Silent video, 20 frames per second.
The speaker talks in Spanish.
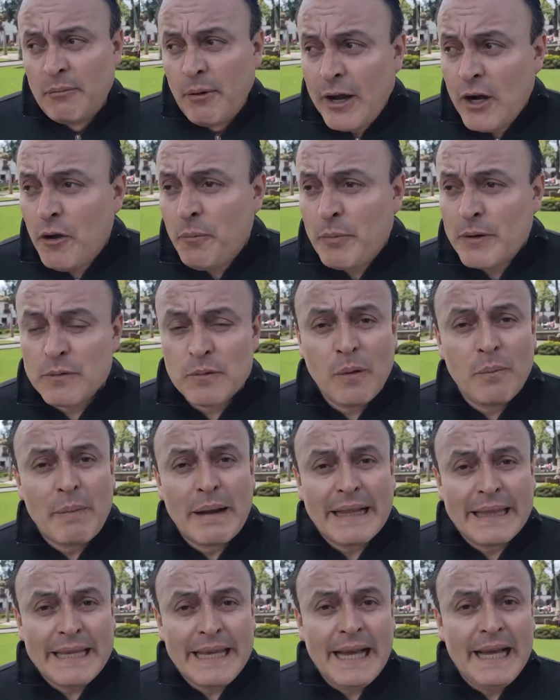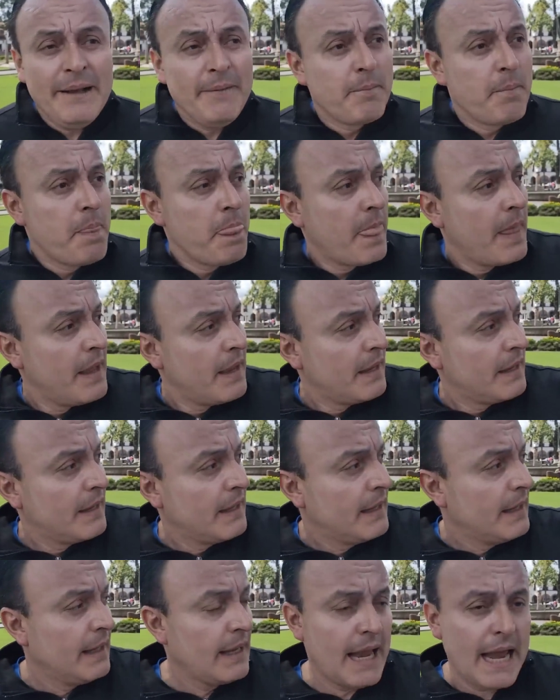Bueno, pues bombardea,
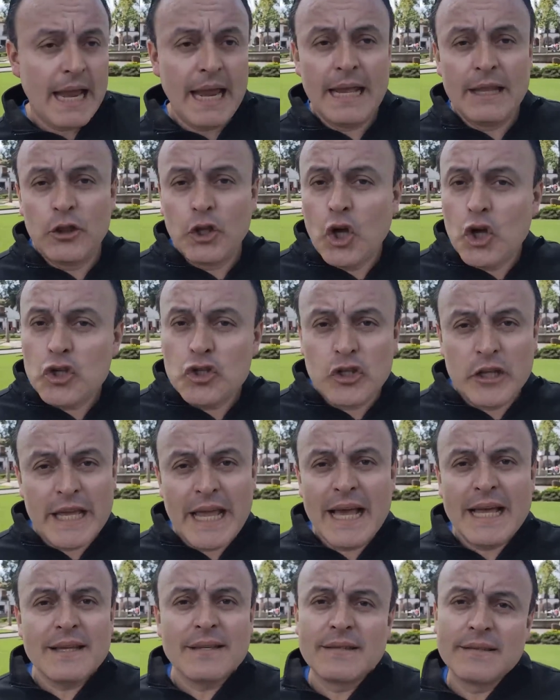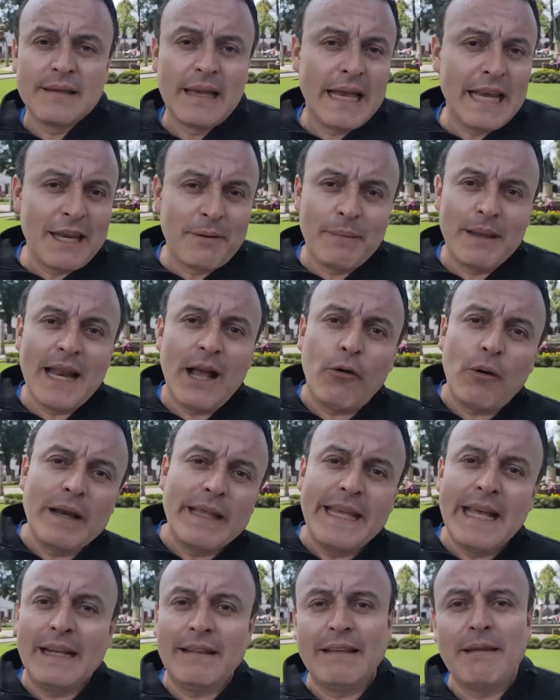en dos días elimina
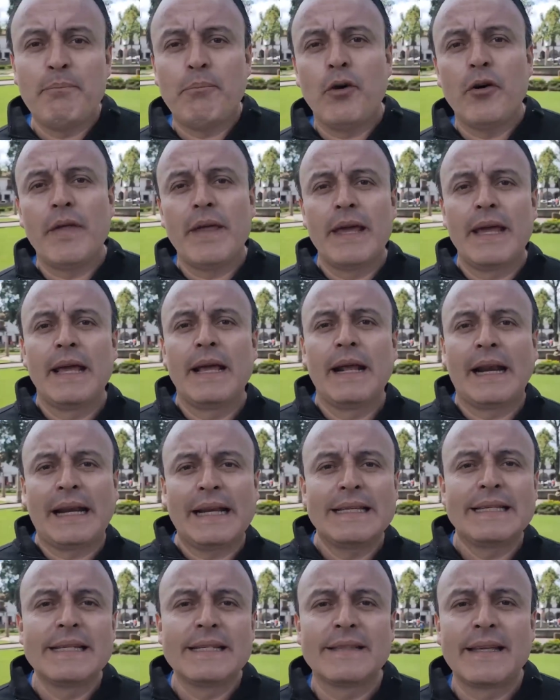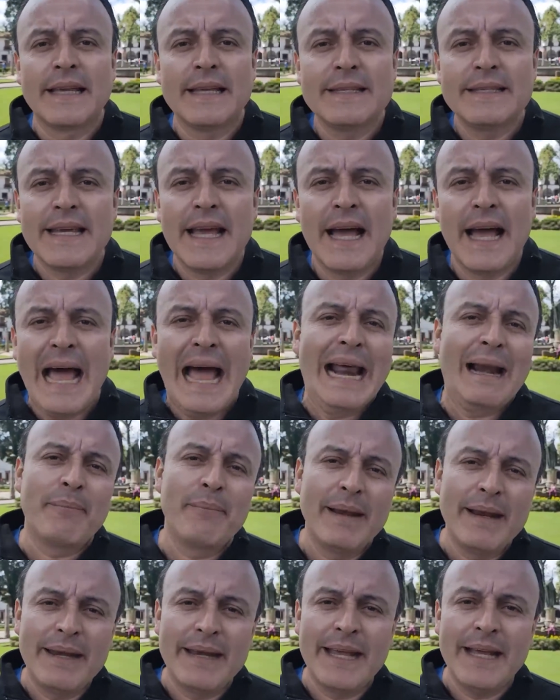cualquier tipo de resistencia
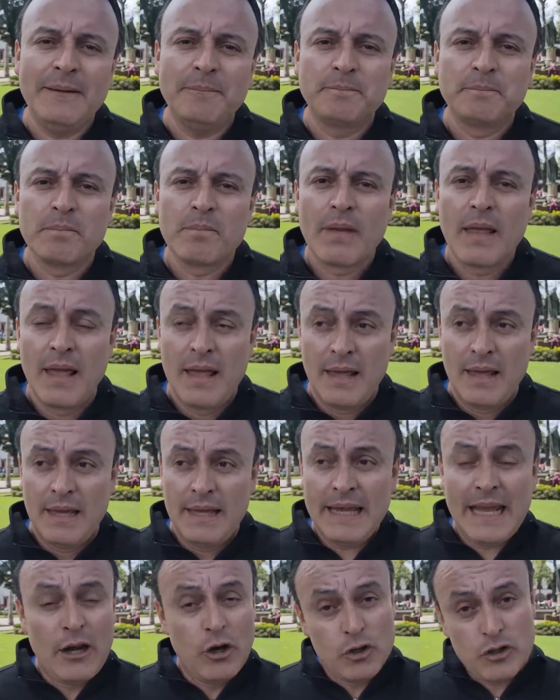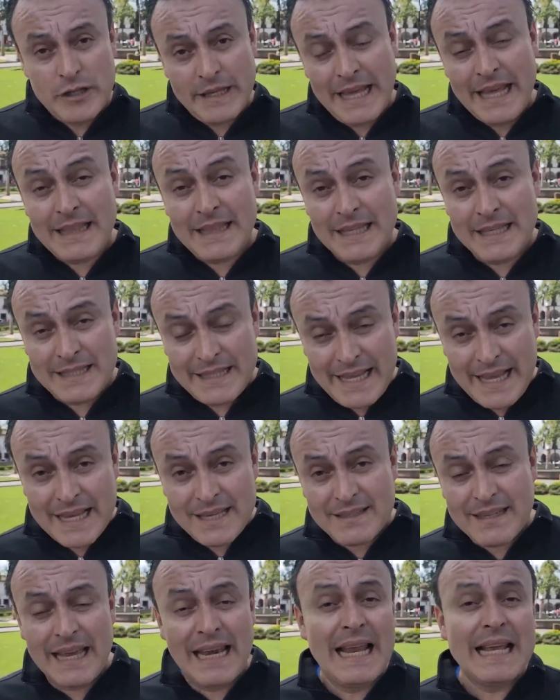Armenia y en los siguientes
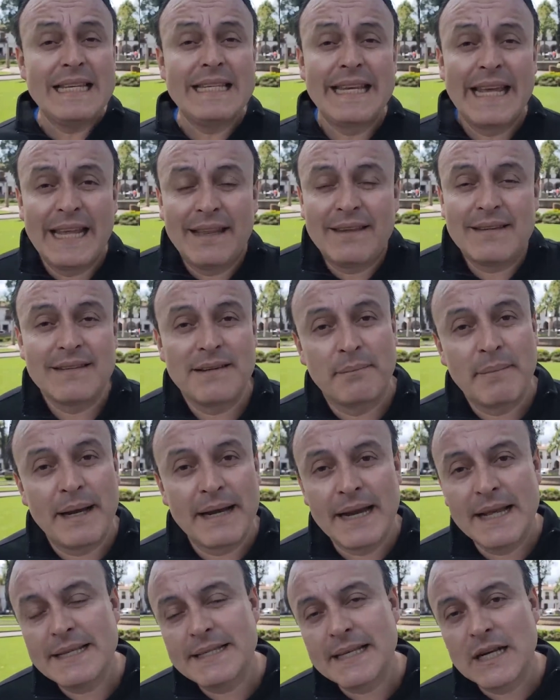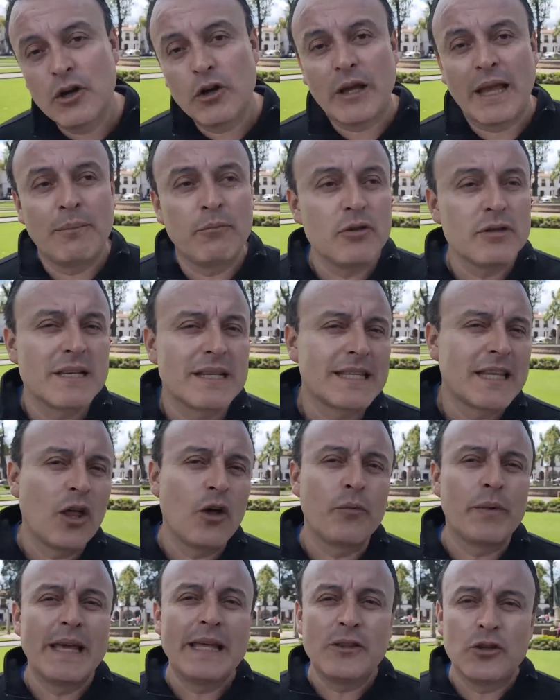días, en las siguientes semanas, lo que hemos
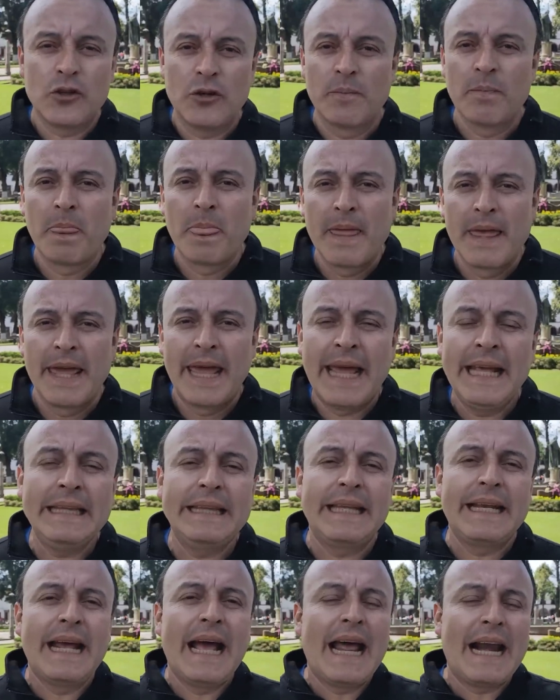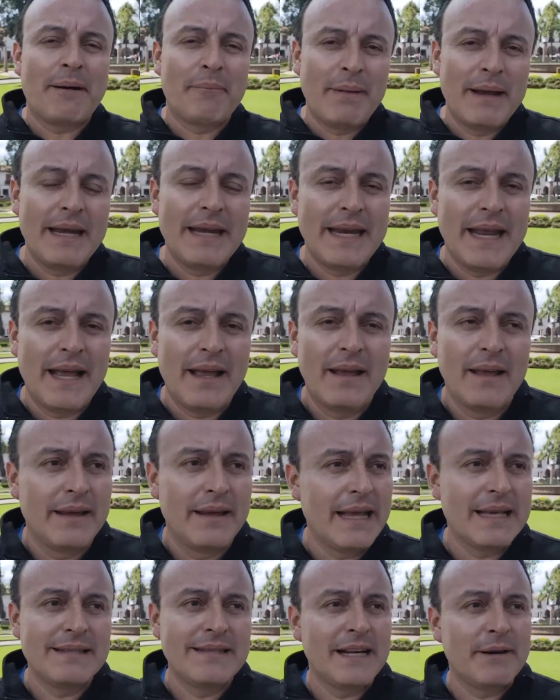estado viendo entre Armenia
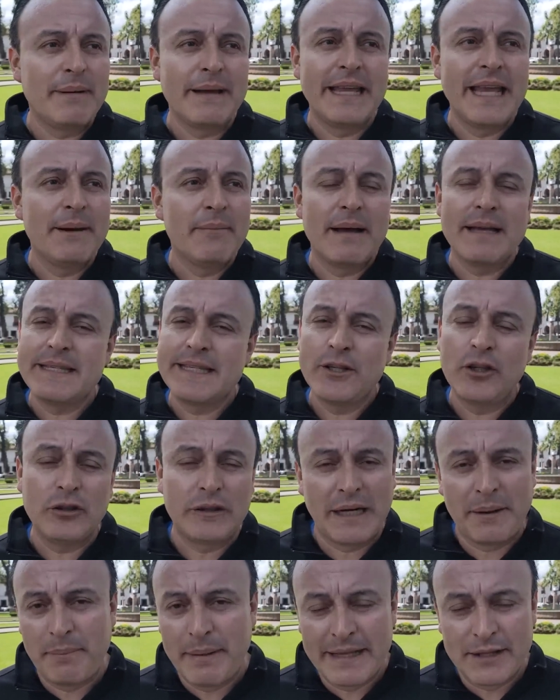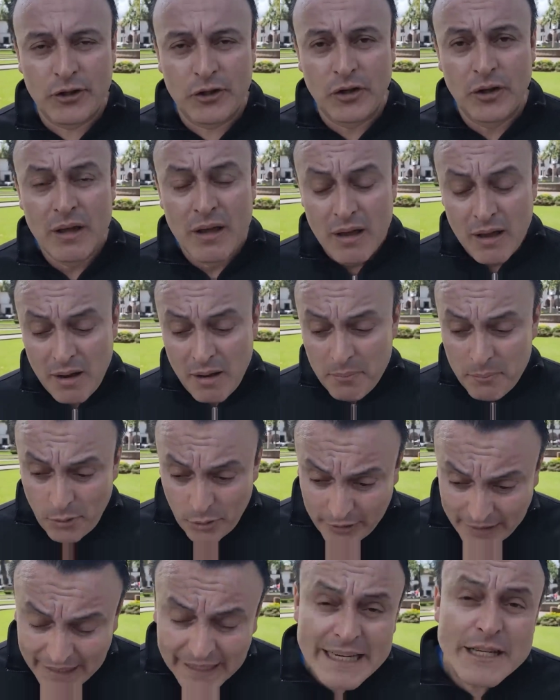y Azerbaiyán ha sido tremendo,
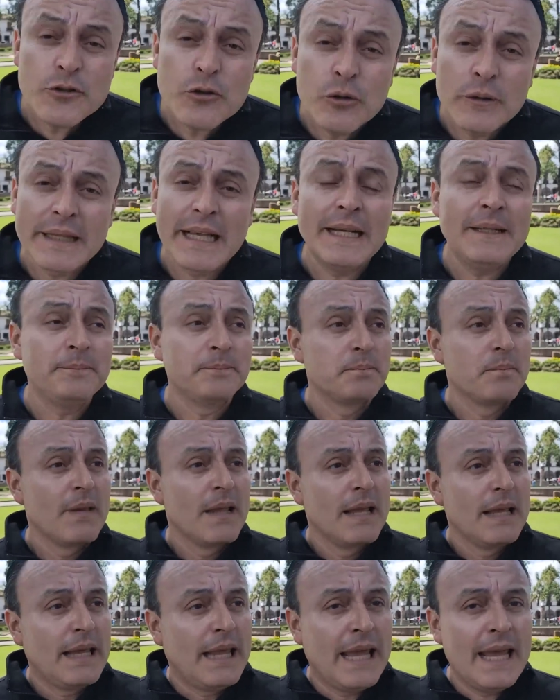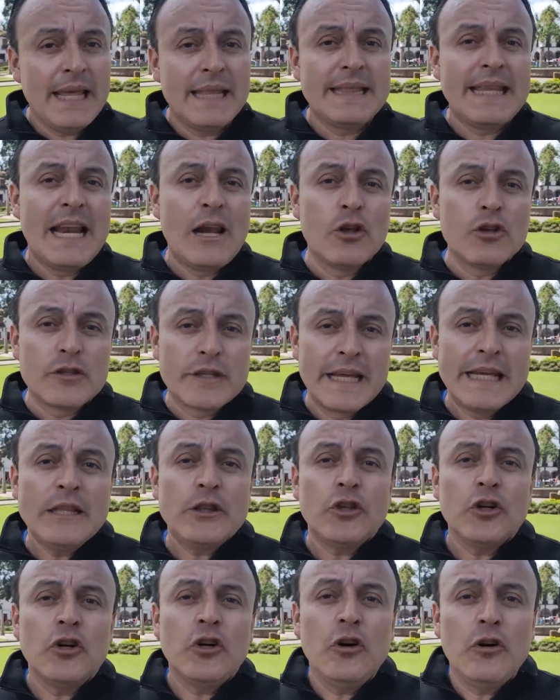porque resulta que de los
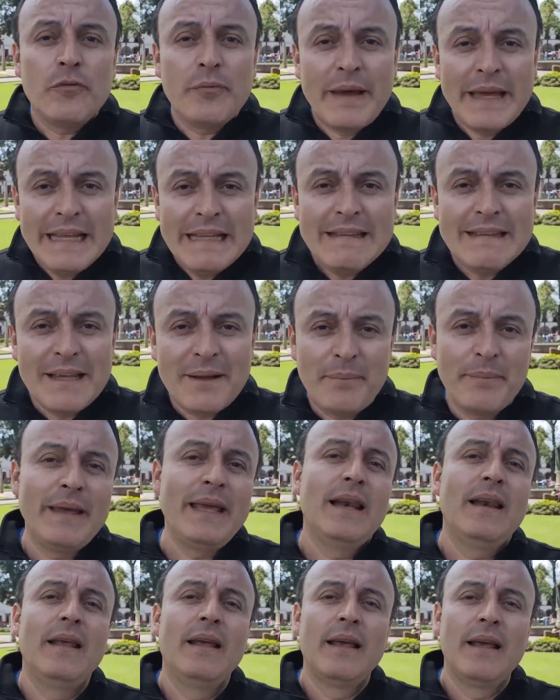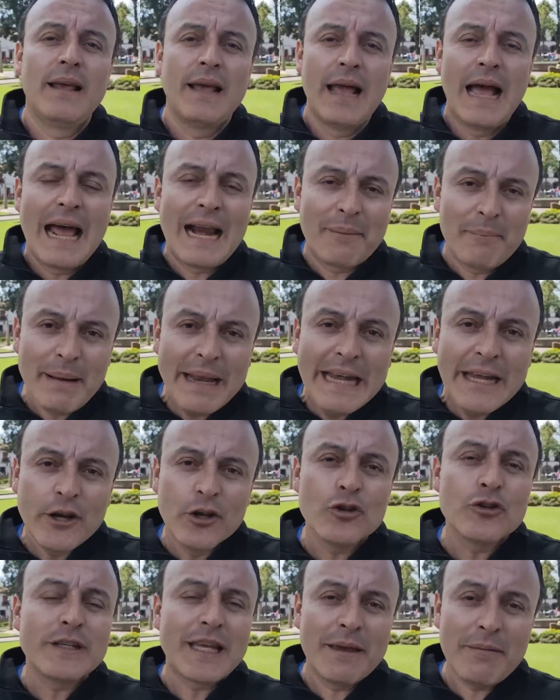120 mil
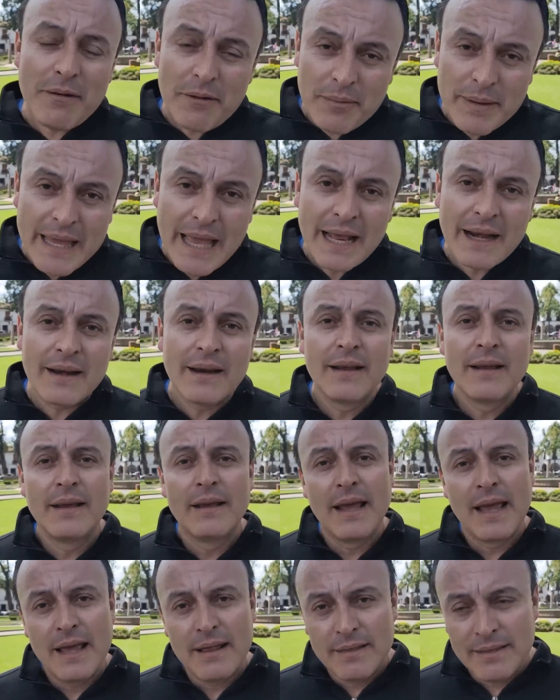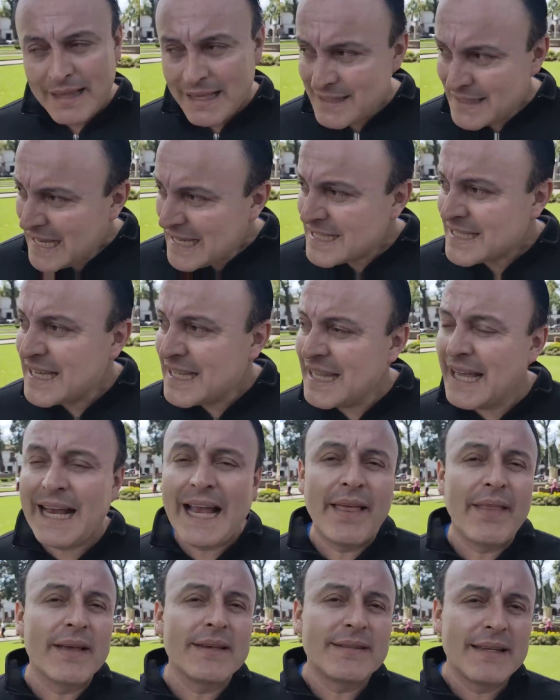armenios que vivían desde hace
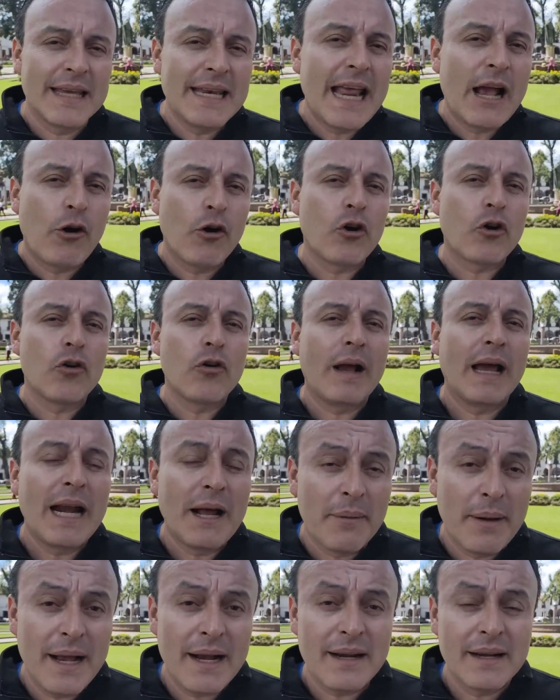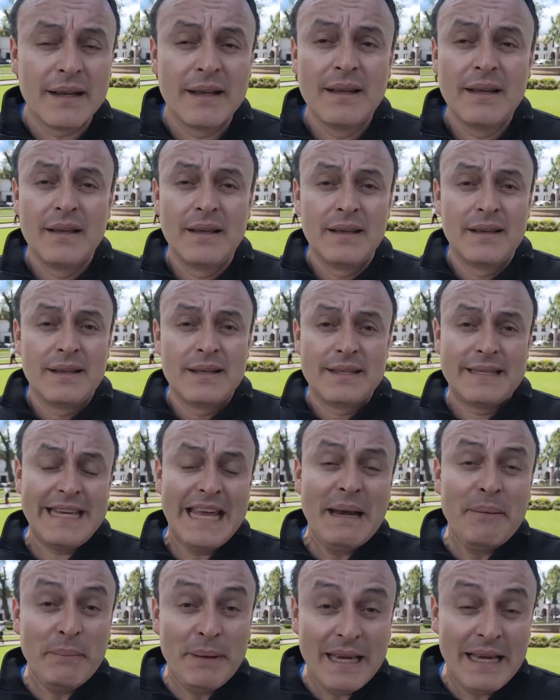décadas en Nagorno-Karabaj,
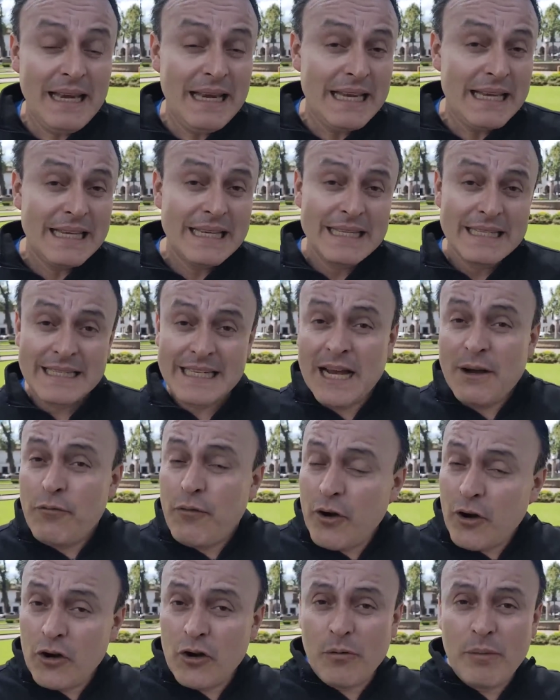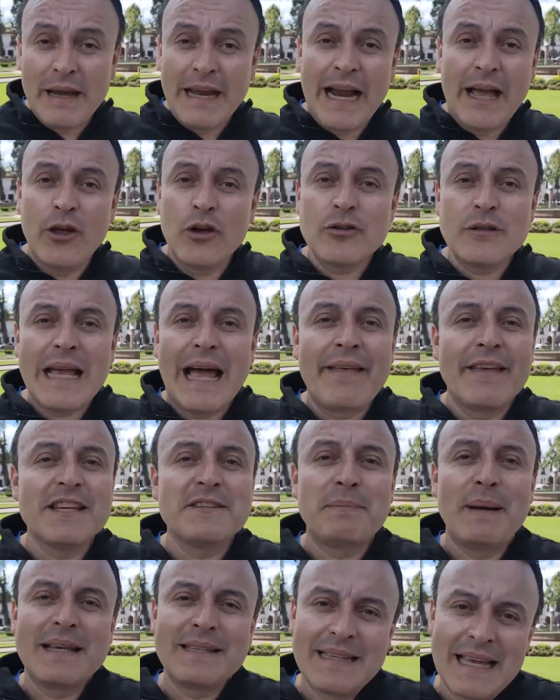100.000 ya fueron obligados a
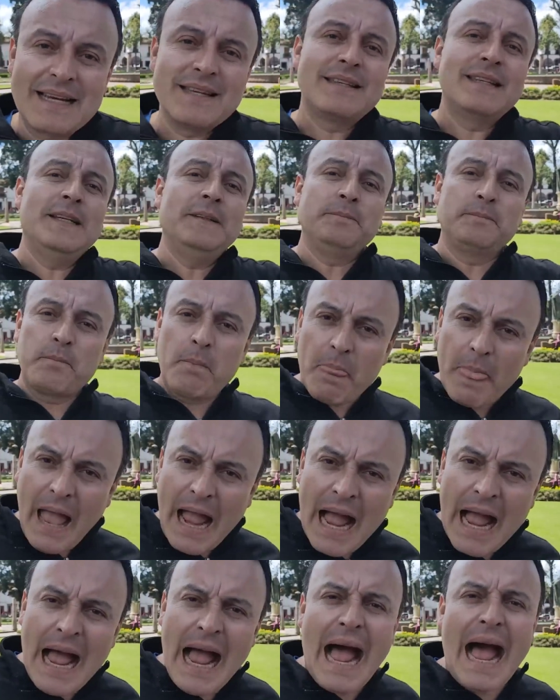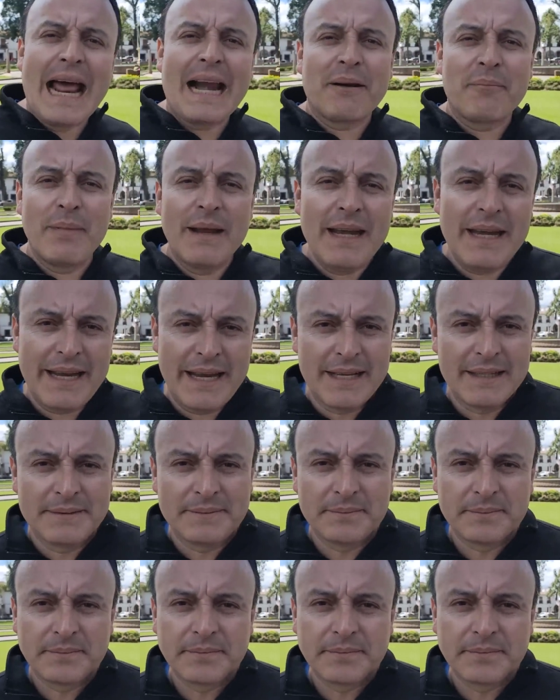desplazarse a Armenia.